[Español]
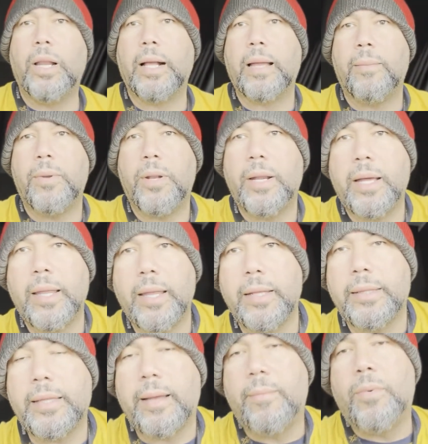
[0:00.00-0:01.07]
de la camionada y
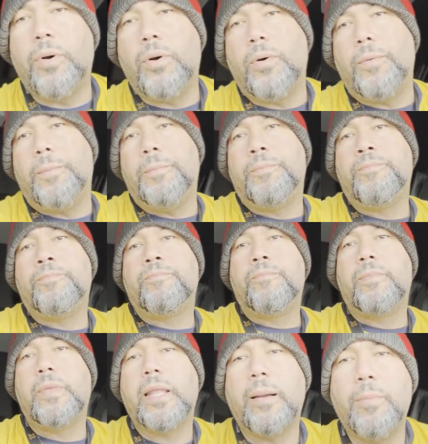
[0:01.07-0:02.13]
estamos,
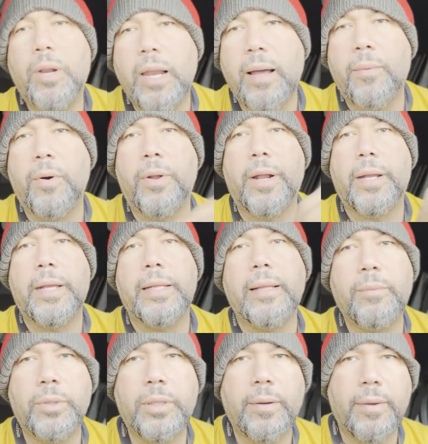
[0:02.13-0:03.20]
estamos en labor aquí,
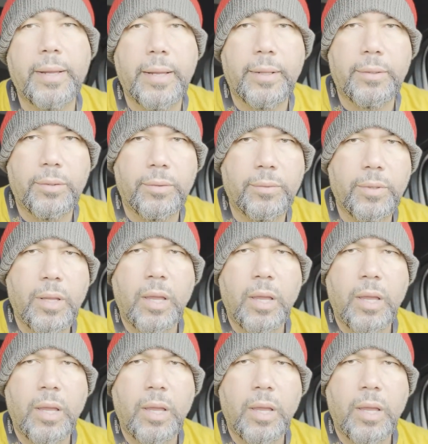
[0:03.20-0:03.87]
estamos trabajando.